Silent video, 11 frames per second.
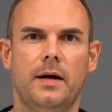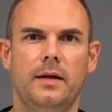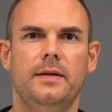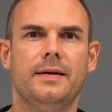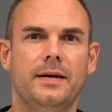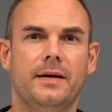
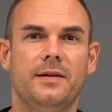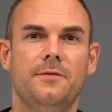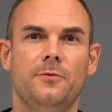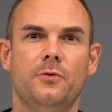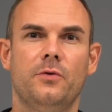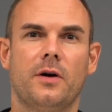Alle drei Arten
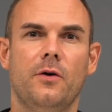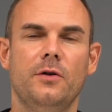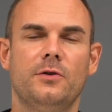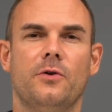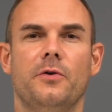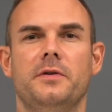von
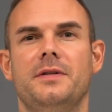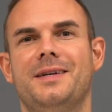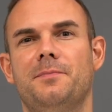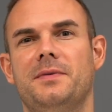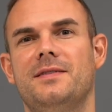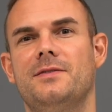Hydraulikschläuchen
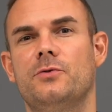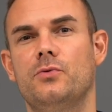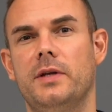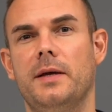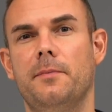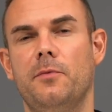gibt es
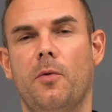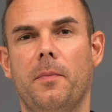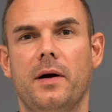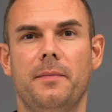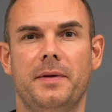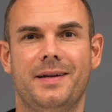zudem
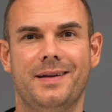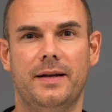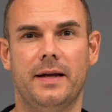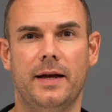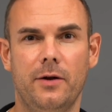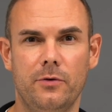nochmal mit einer
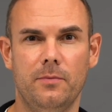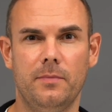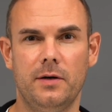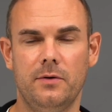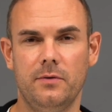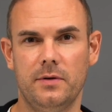
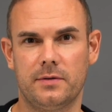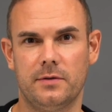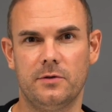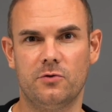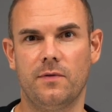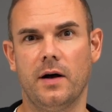Nylonummantlung, das
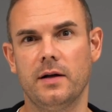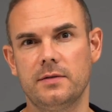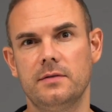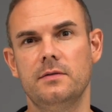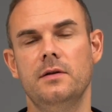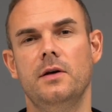sind die
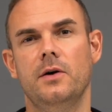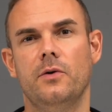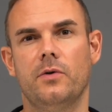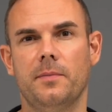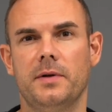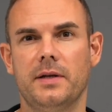schwarzen,
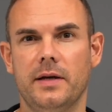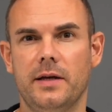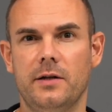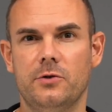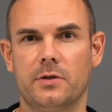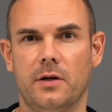oder mit einer
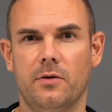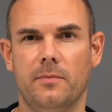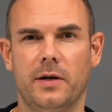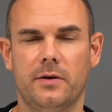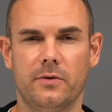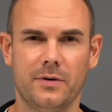
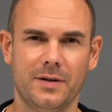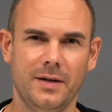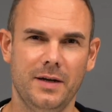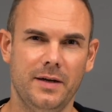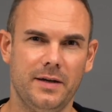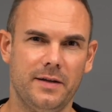Edelstahlummantlung.
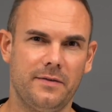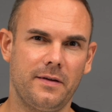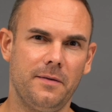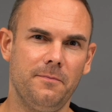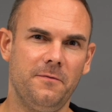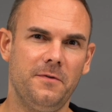Jetzt
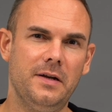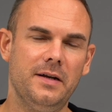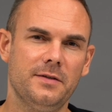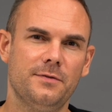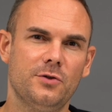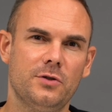haben viele
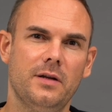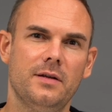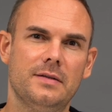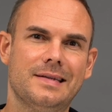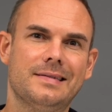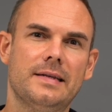das
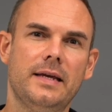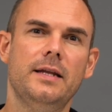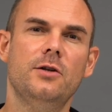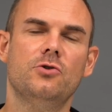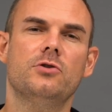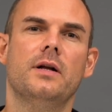Verständnis, dass
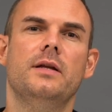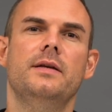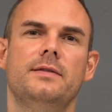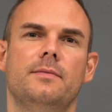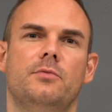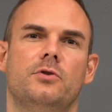Edelstahl
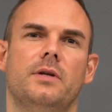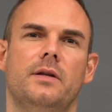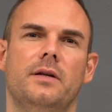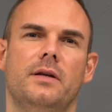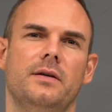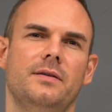
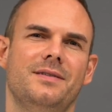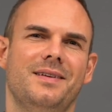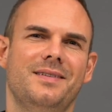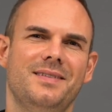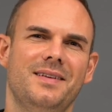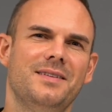hitzebeständiger ist.
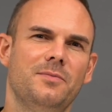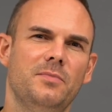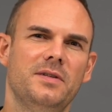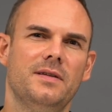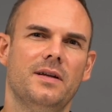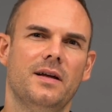Ich sehe das ein
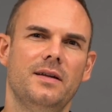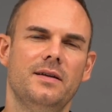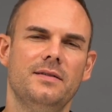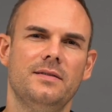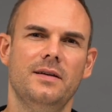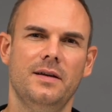bisschen
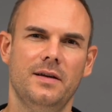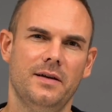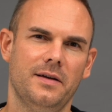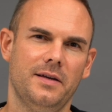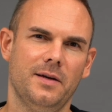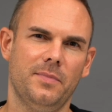anders.
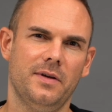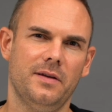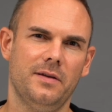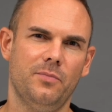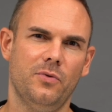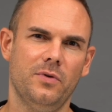Ich habe eher
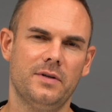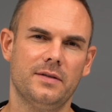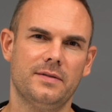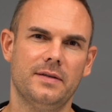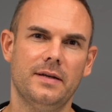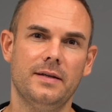den Punkt,
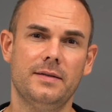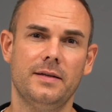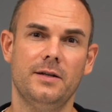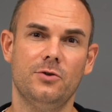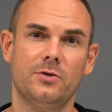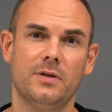dass
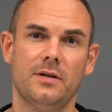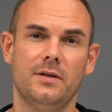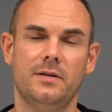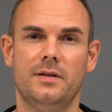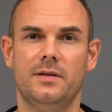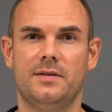
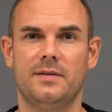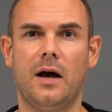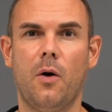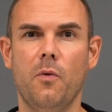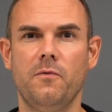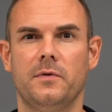Edelstahl die Hitze
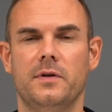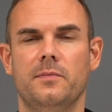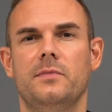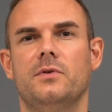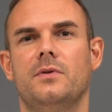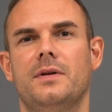
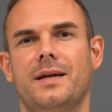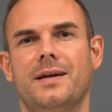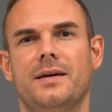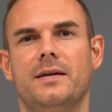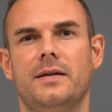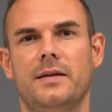aufnimmt und
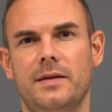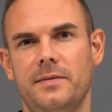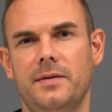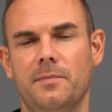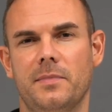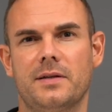länger
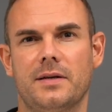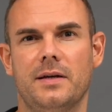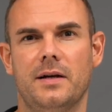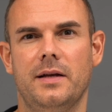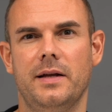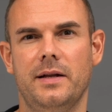in dem
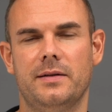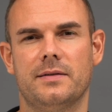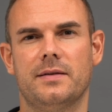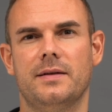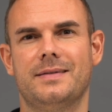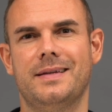Material hält,
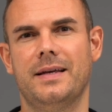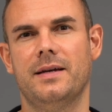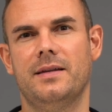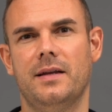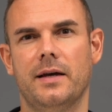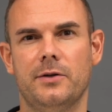das heißt länger
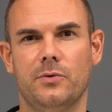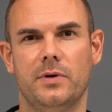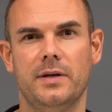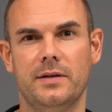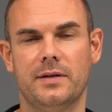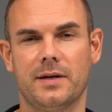die Leitung
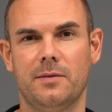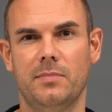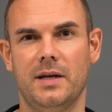innen drin